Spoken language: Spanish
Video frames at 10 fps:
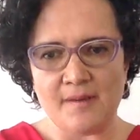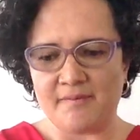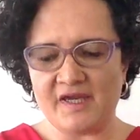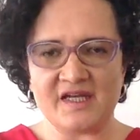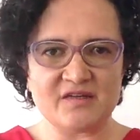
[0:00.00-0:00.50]

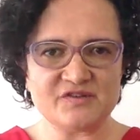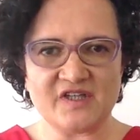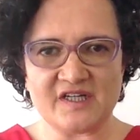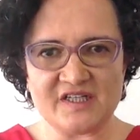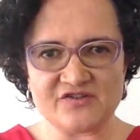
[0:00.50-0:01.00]
Bien en
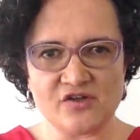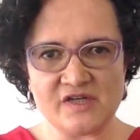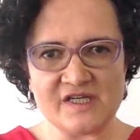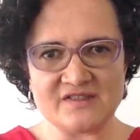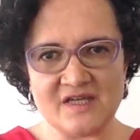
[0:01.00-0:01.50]
nuestras
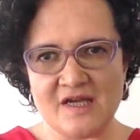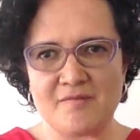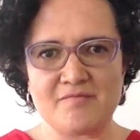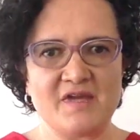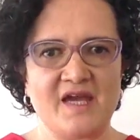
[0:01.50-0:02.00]
relaciones,
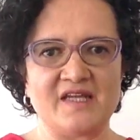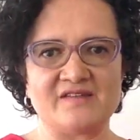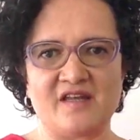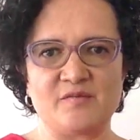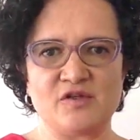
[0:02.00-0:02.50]
bien en
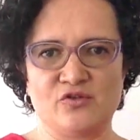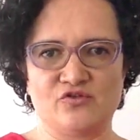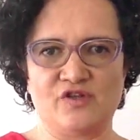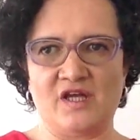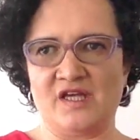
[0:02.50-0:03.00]

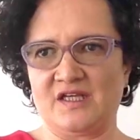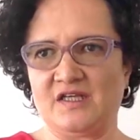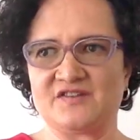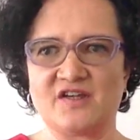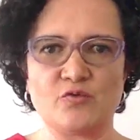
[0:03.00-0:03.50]
términos
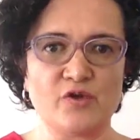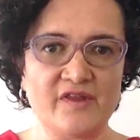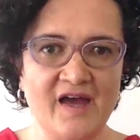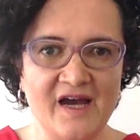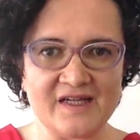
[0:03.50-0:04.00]
de
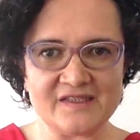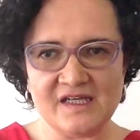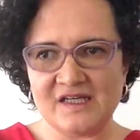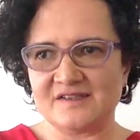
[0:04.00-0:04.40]
seguridad,